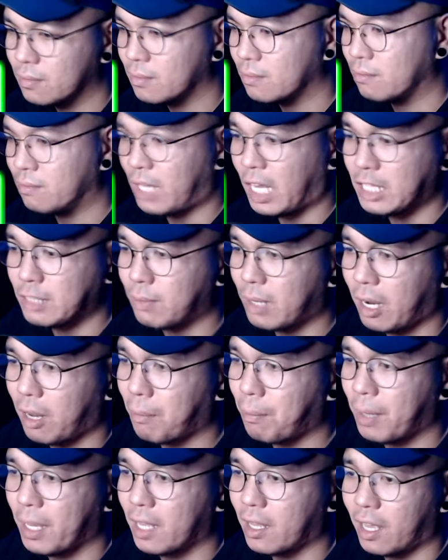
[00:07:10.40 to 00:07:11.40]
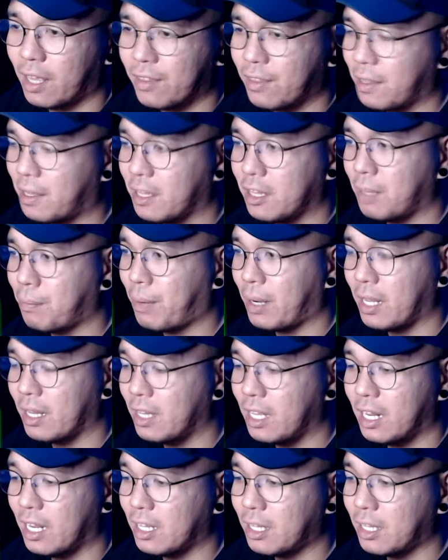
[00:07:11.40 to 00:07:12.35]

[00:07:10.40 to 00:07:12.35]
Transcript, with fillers: Guys, marami pa yan. I think hindi pa hindi,